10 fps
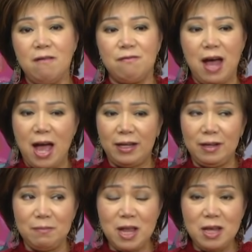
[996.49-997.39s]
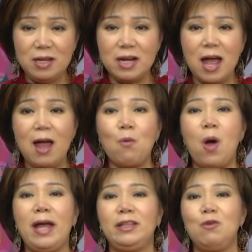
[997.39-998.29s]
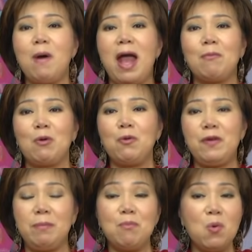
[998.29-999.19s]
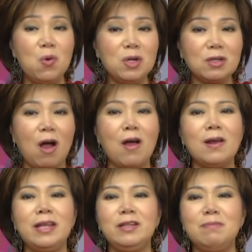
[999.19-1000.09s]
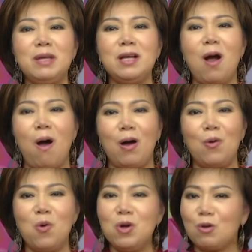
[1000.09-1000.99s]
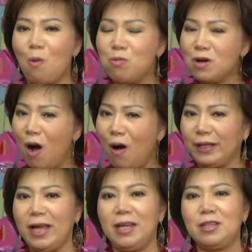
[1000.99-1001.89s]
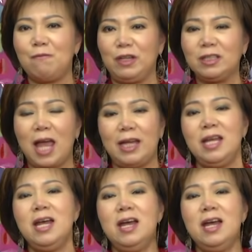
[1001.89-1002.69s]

và đi ra ngoài tiểu bang mà quý vị muốn có ly nước mía ngon uống cũng gọi ngay cho Viễn Tây